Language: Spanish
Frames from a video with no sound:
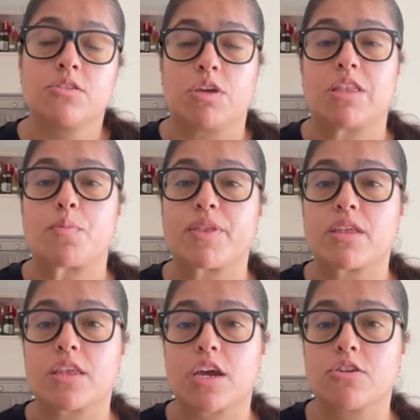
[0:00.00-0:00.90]

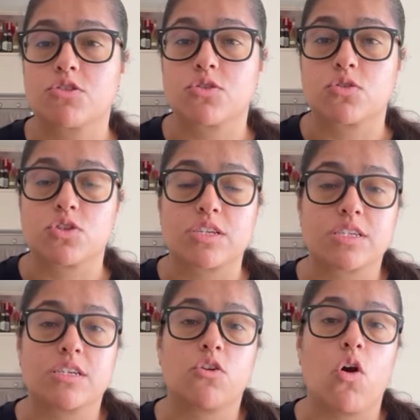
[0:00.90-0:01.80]
independiente que nosotros hace
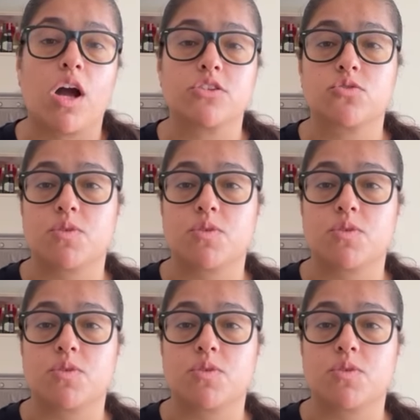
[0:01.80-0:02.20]
cinco años